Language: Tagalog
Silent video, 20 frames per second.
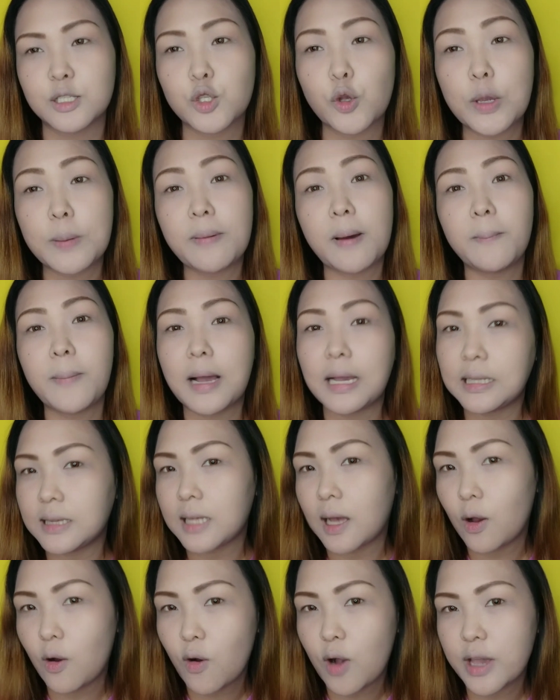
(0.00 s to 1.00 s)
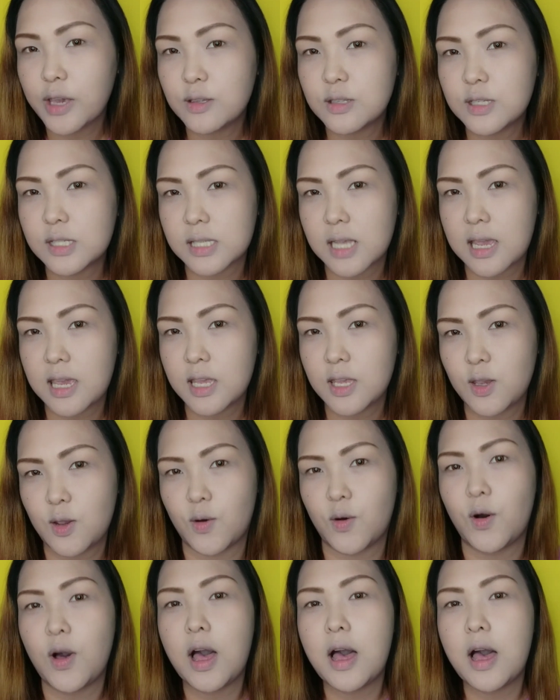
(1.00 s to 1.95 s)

So, ipapakita ko ngayon sa inyo